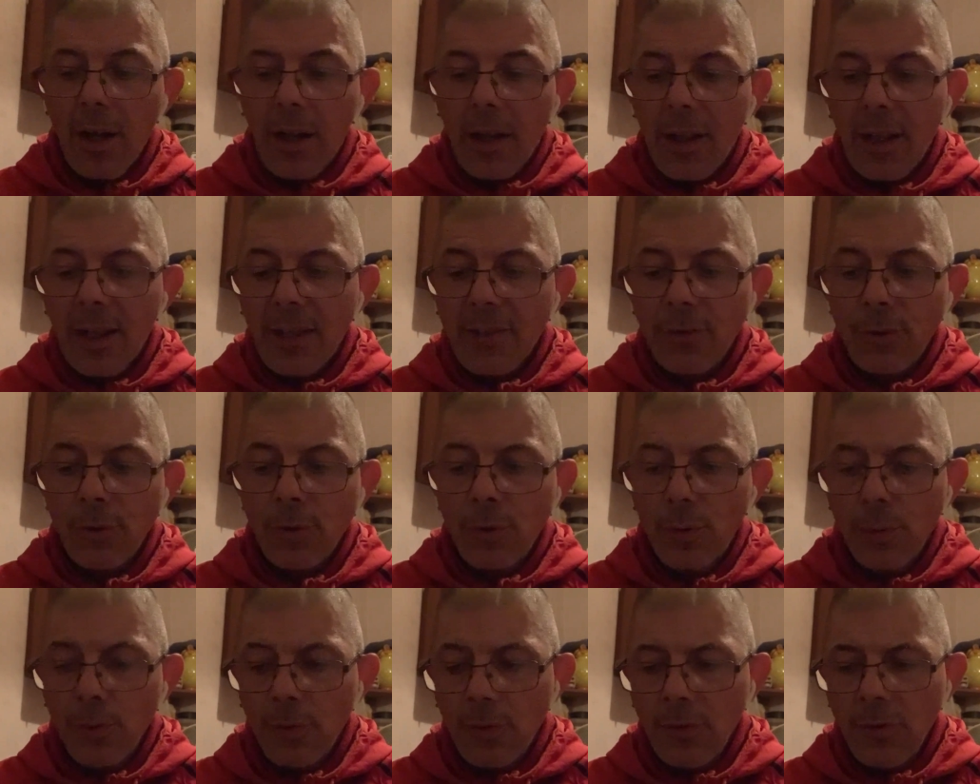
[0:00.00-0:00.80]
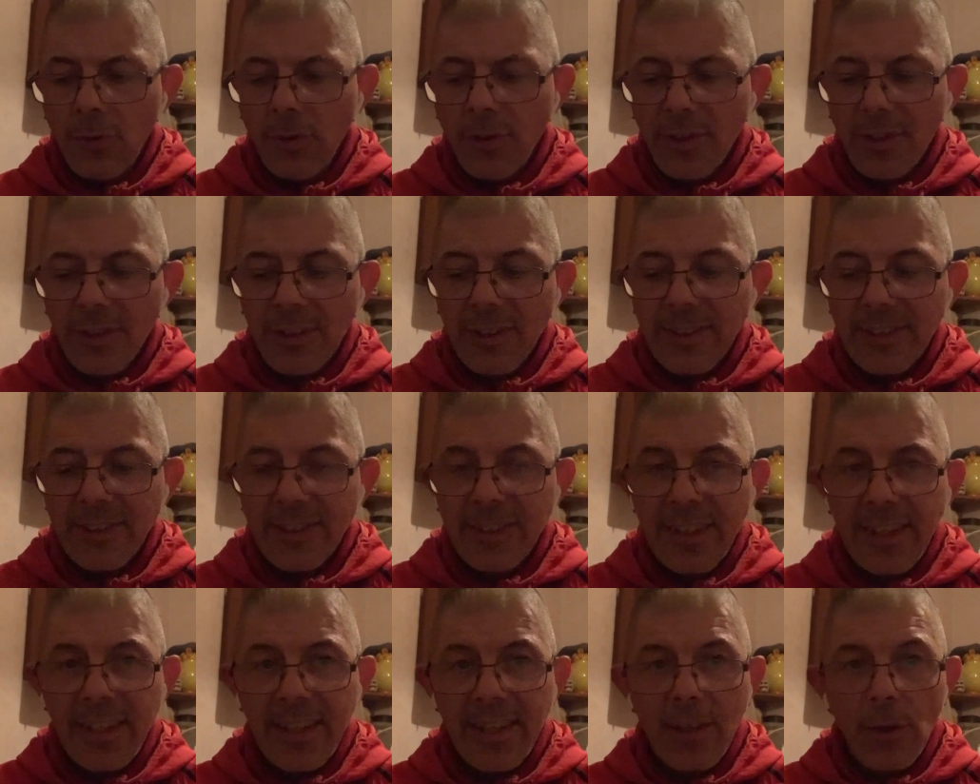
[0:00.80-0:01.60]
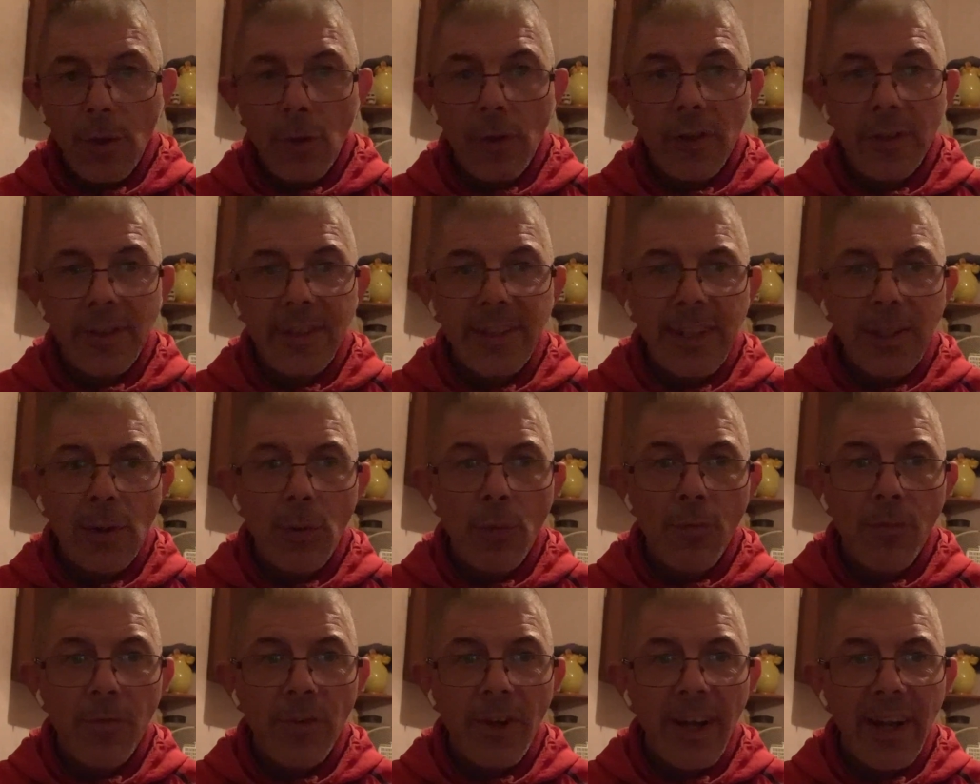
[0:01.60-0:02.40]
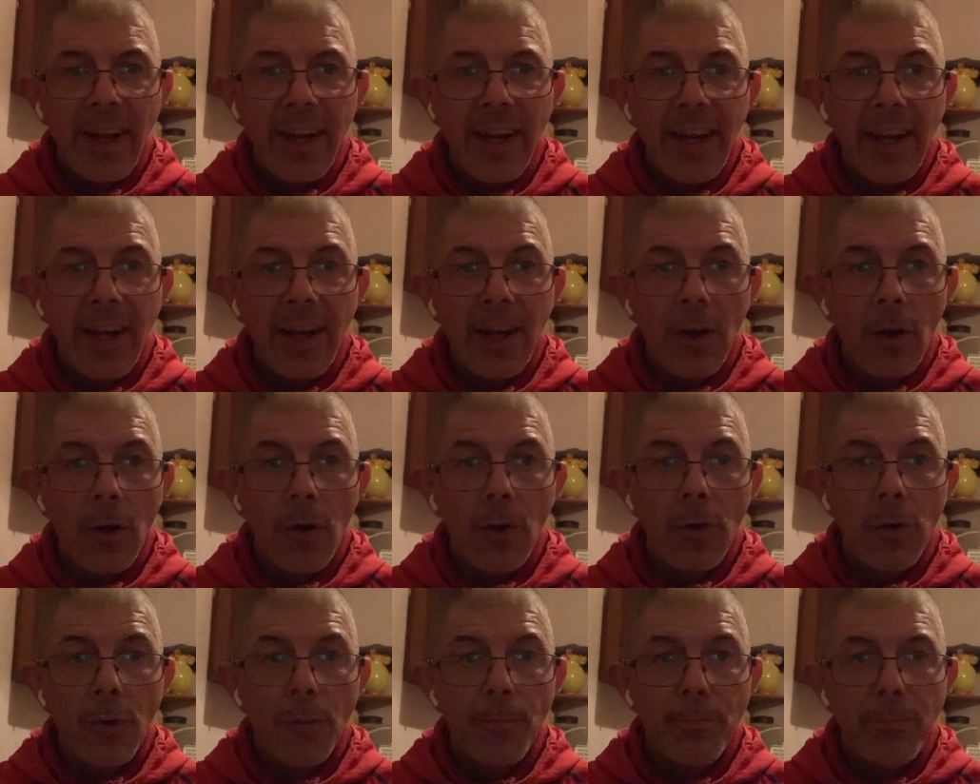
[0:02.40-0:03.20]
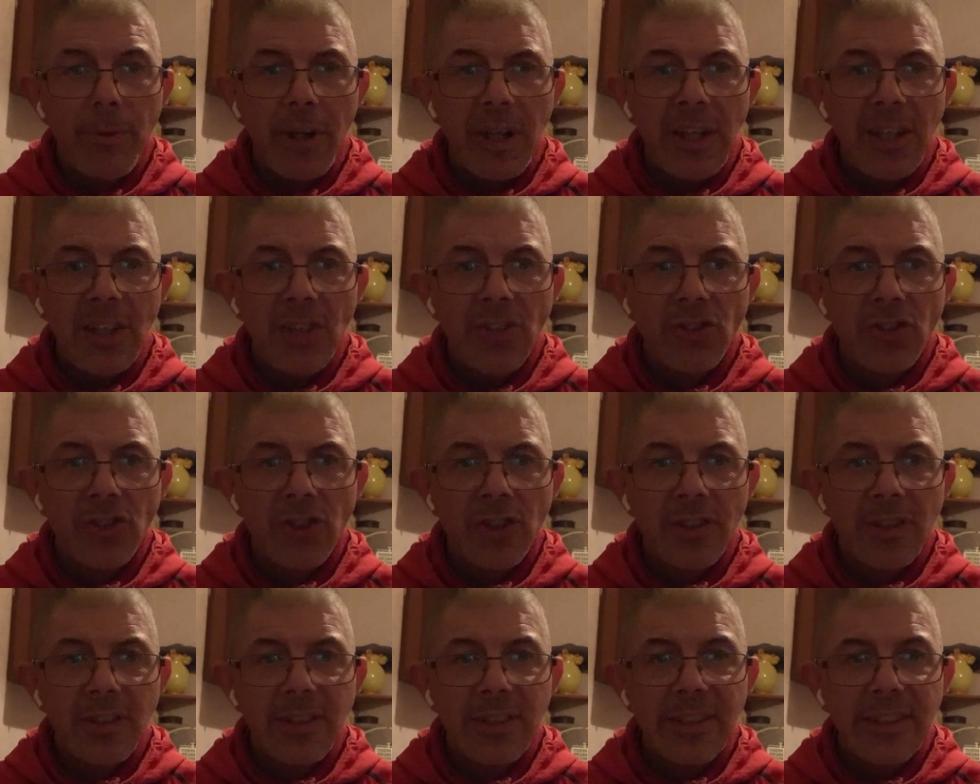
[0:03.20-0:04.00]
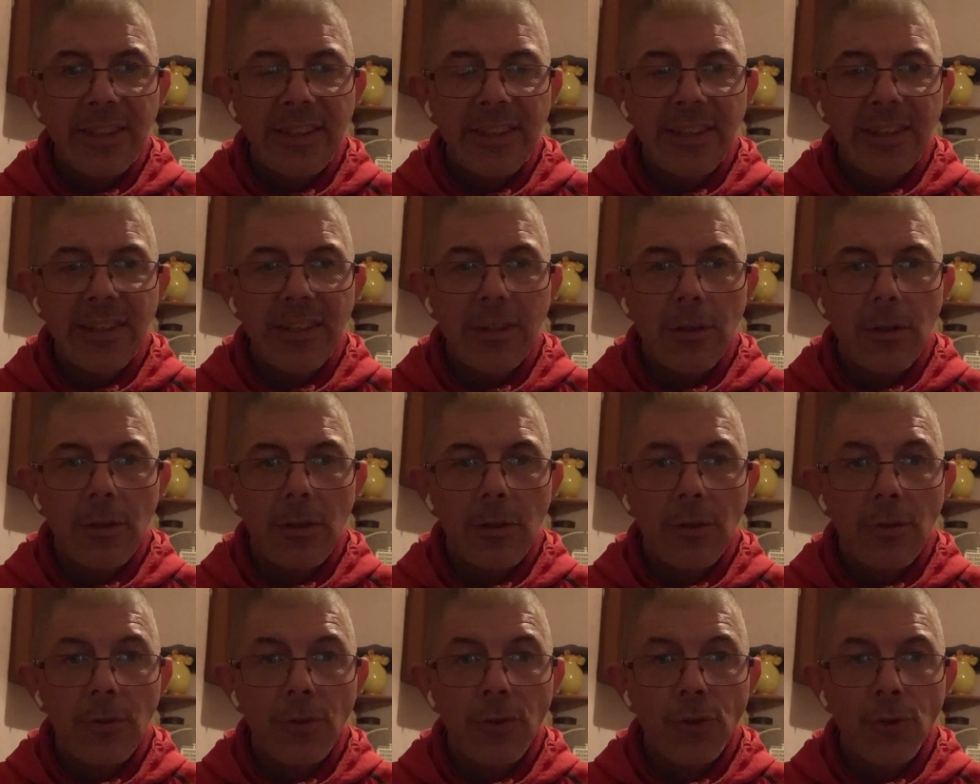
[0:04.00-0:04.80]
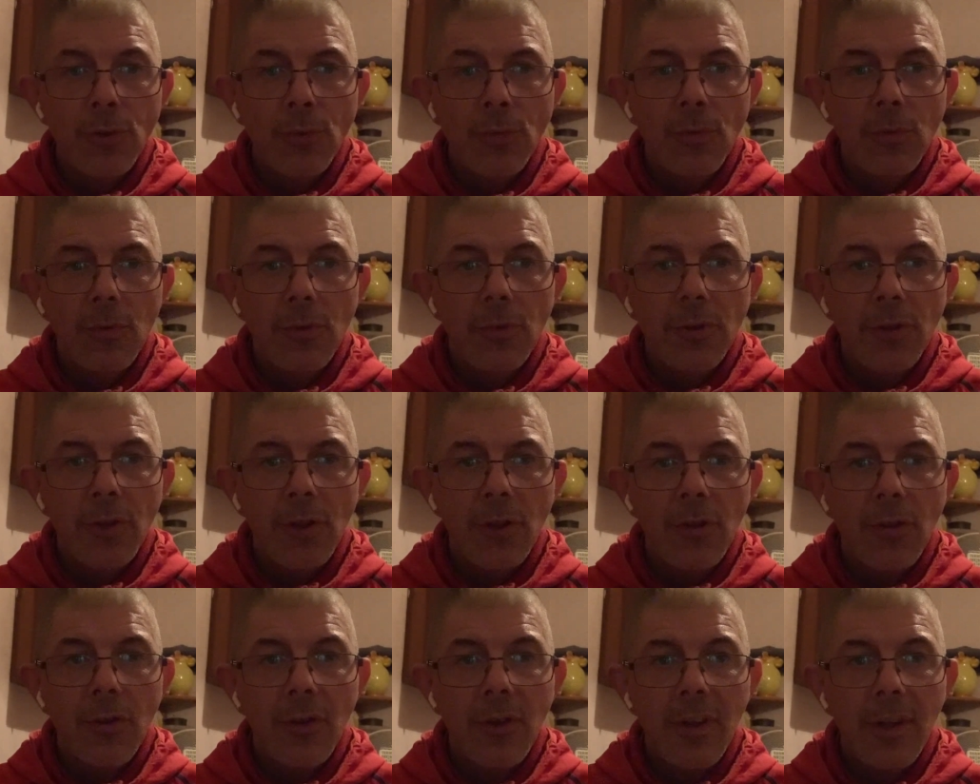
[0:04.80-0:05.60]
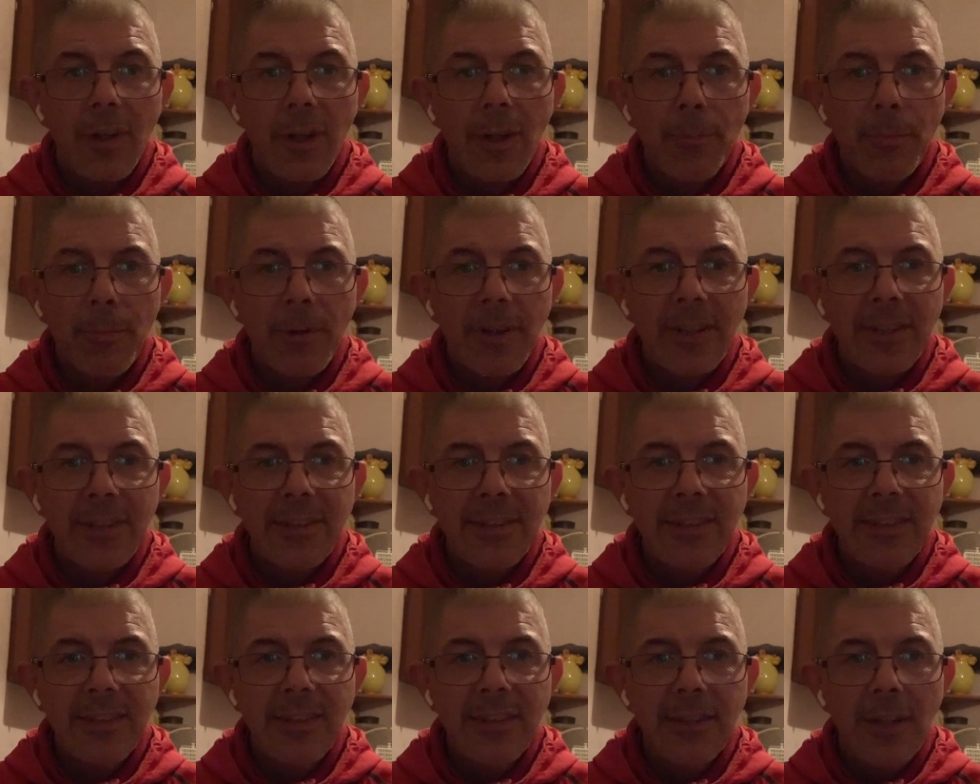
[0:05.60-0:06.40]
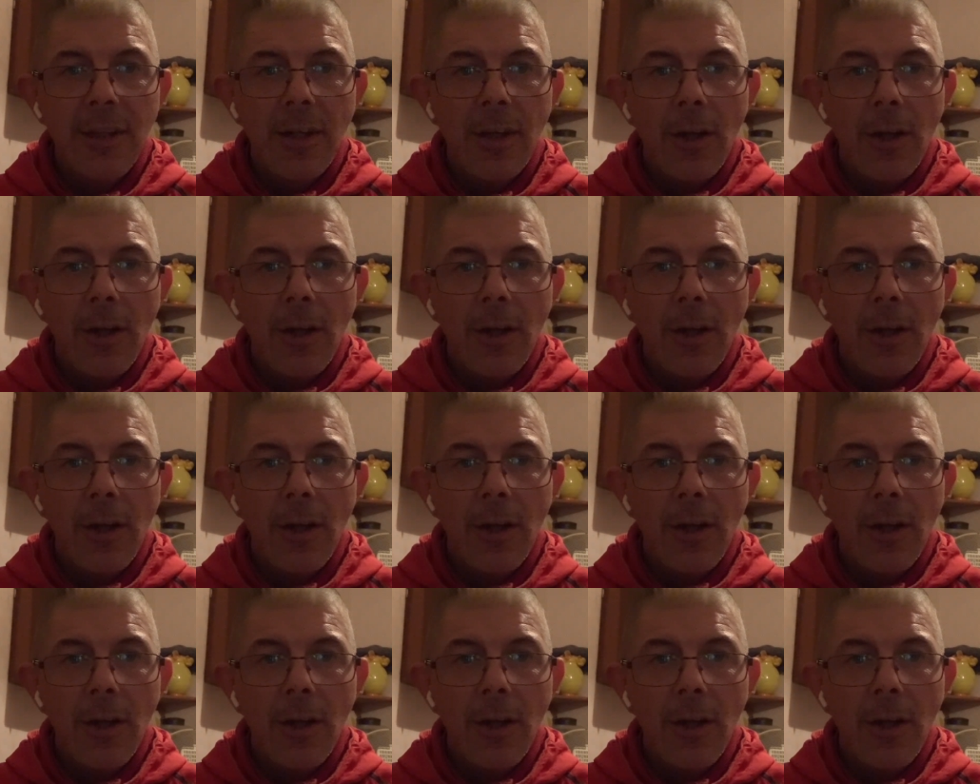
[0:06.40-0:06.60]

la seconde, c'est des confrères belges qui sont dans la partie,